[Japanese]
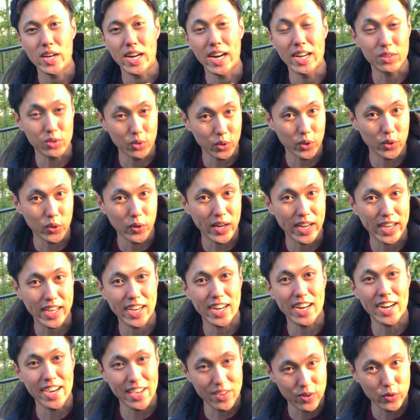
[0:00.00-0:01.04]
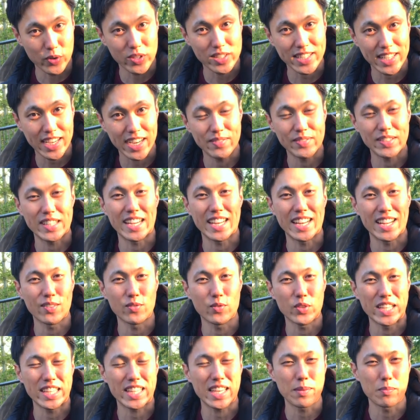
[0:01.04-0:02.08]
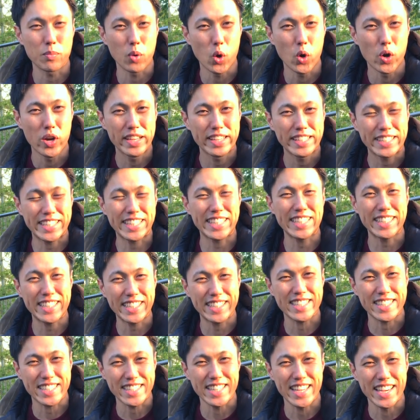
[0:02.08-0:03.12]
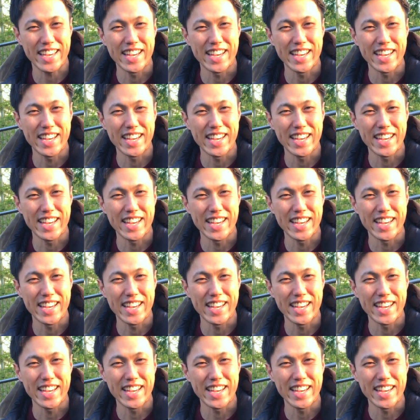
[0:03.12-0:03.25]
Android 派か iOS かみたいな意見も聞いてですね